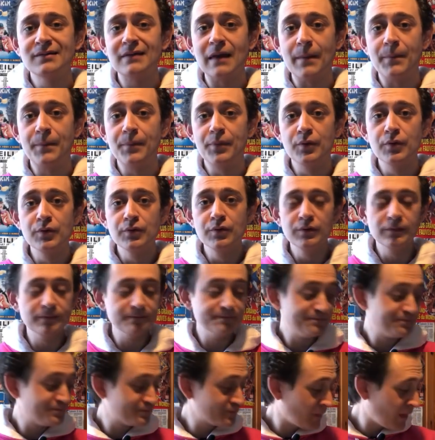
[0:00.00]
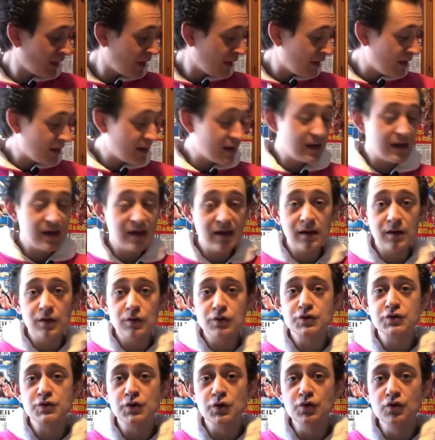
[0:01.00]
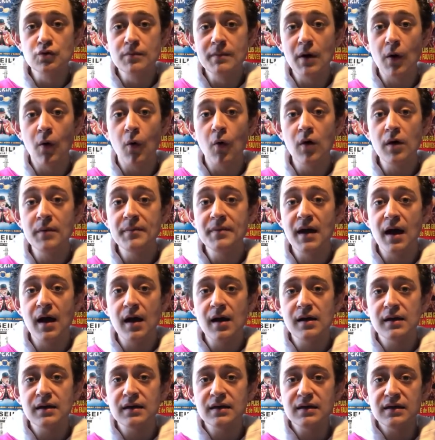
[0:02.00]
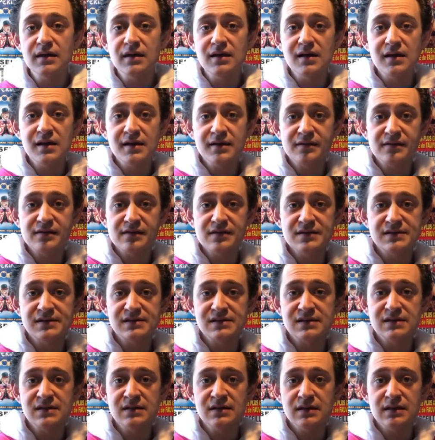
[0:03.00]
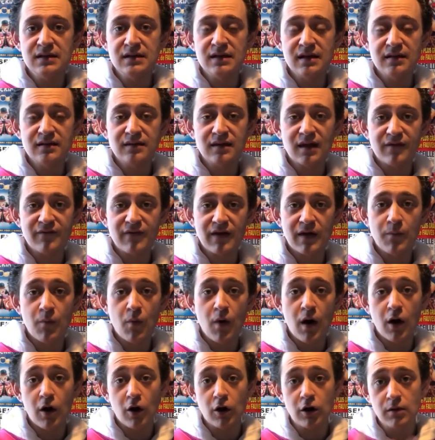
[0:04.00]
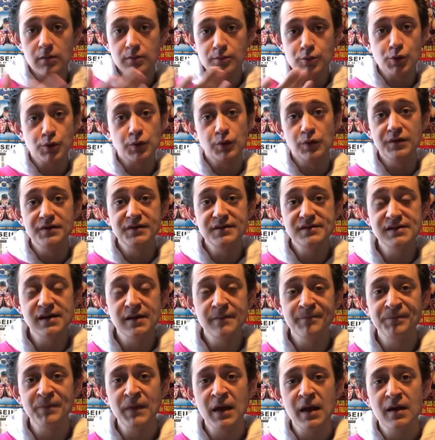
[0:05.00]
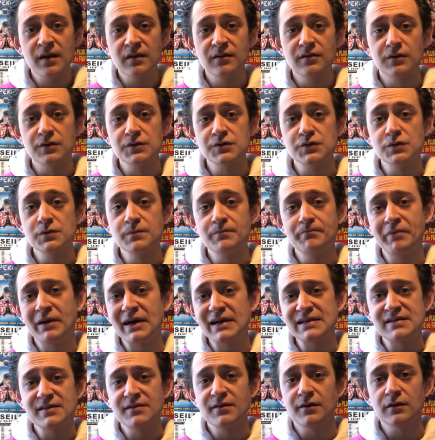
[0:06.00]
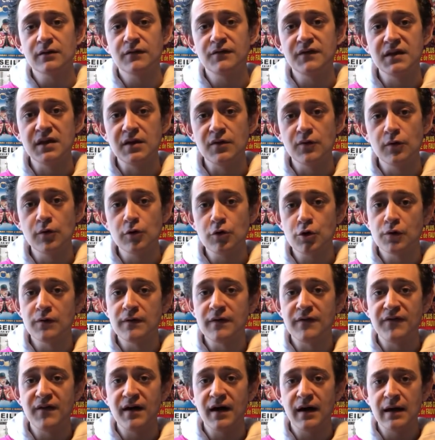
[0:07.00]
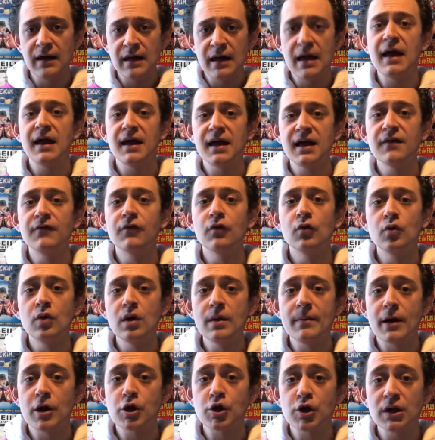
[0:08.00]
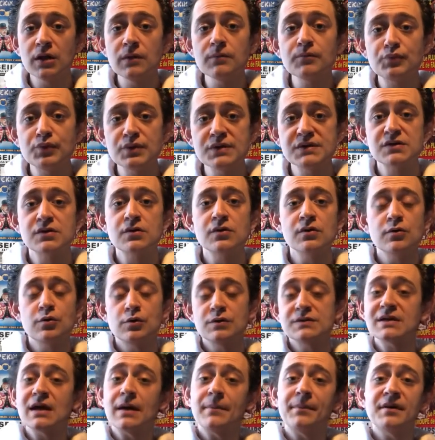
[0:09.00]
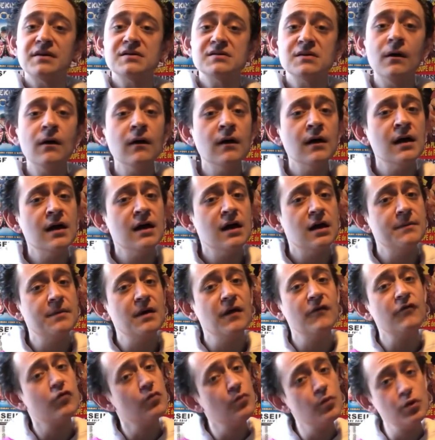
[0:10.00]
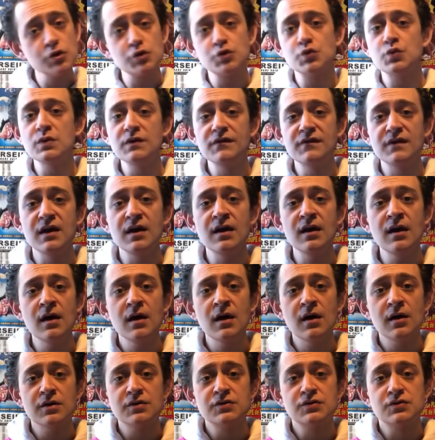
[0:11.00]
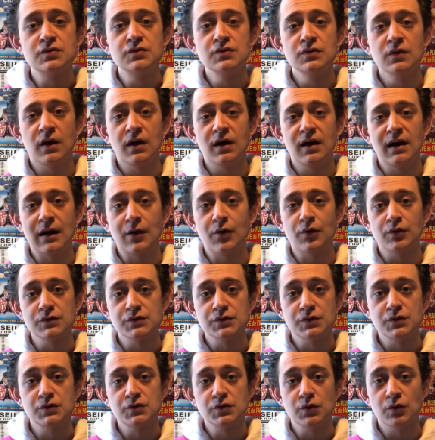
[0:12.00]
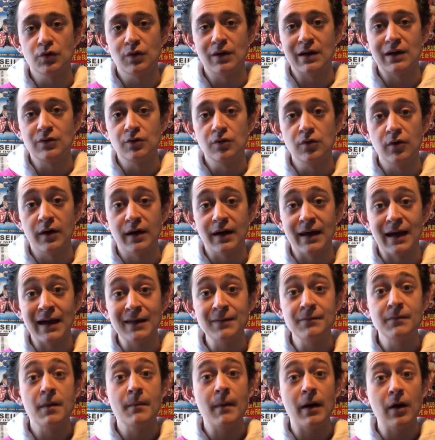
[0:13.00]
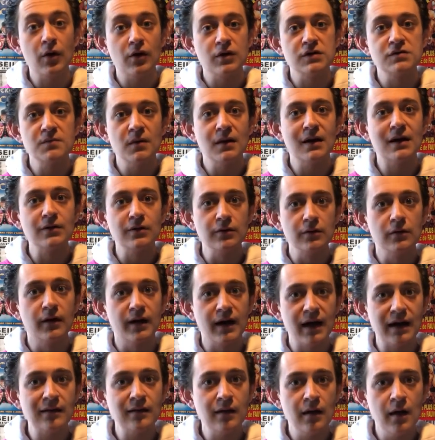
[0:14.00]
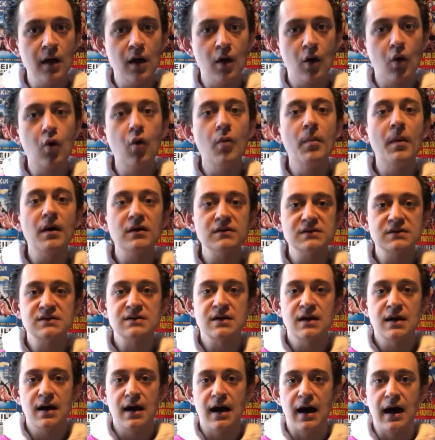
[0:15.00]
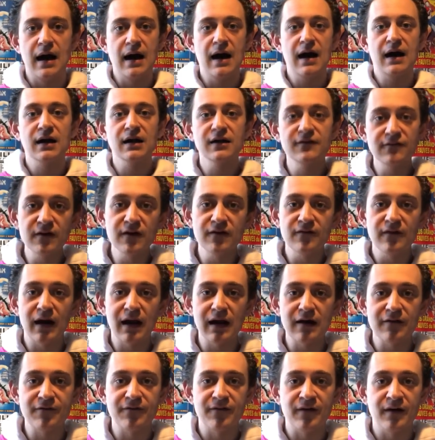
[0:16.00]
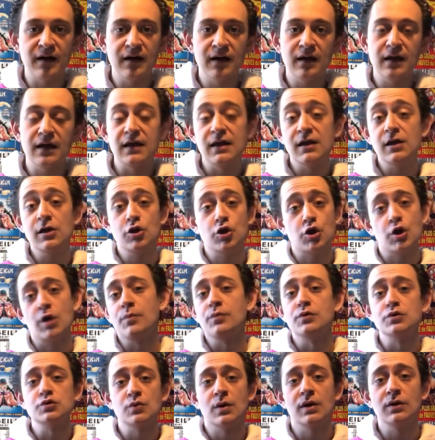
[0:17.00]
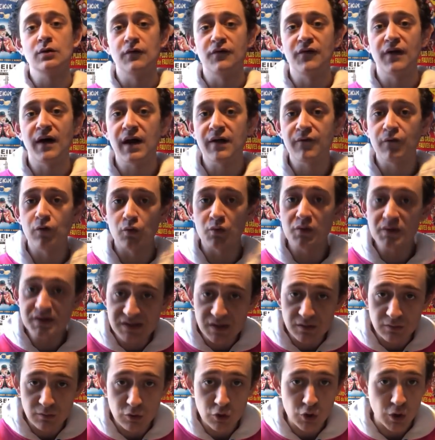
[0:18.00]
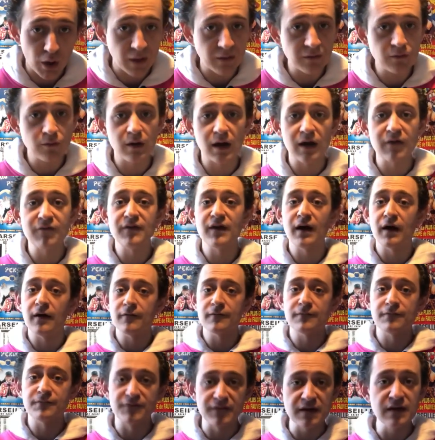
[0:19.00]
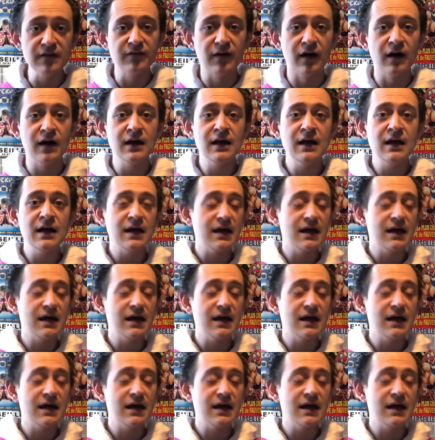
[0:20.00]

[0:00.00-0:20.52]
t'a plu. Et ce numéro, eh bien, il est ici, il est avec moi. Alors comme je te le disais dans une précédente vidéo, je vais faire évoluer ma chaîne puisque jusqu'à présent, eh bien, vous me suiviez sur la construction de la DeLorean. Mais malheureusement, la DeLorean commence à arriver vers la fin et j'ai besoin de faire évoluer cette chaîne, de la faire vivre.